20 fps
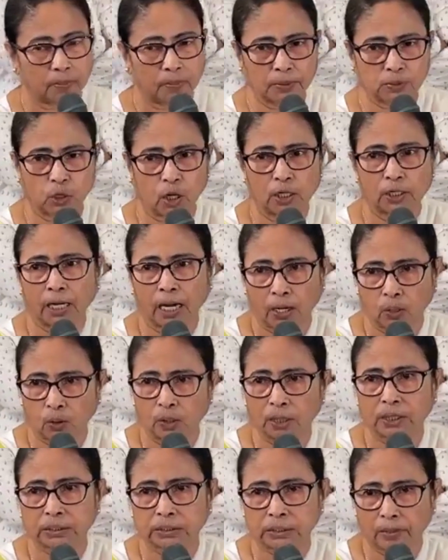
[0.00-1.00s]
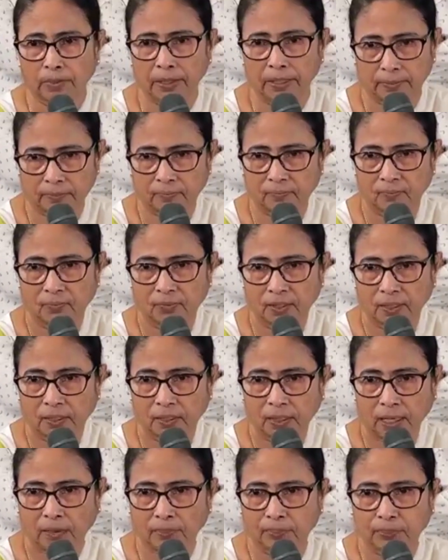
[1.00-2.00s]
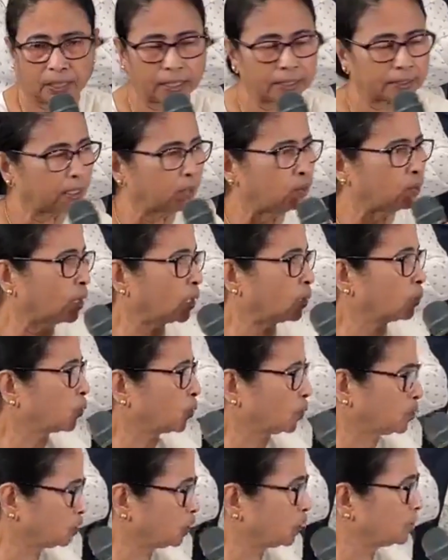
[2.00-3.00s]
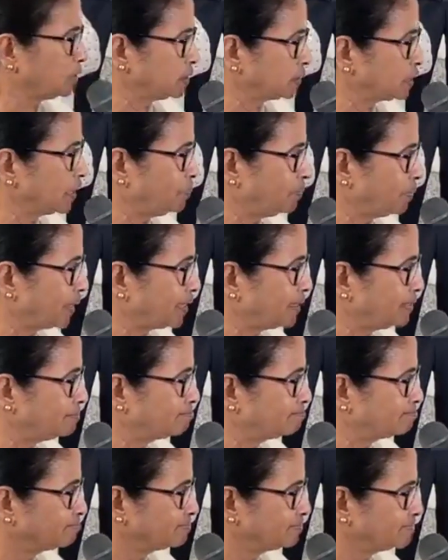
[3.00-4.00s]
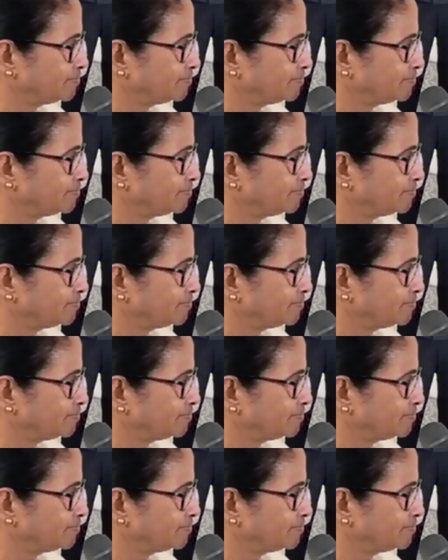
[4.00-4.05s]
ইন্ডিভিজুয়াল নাগরিক হিসেবে আপনারা কেউ কারো পরিচয় দিতেই পারেন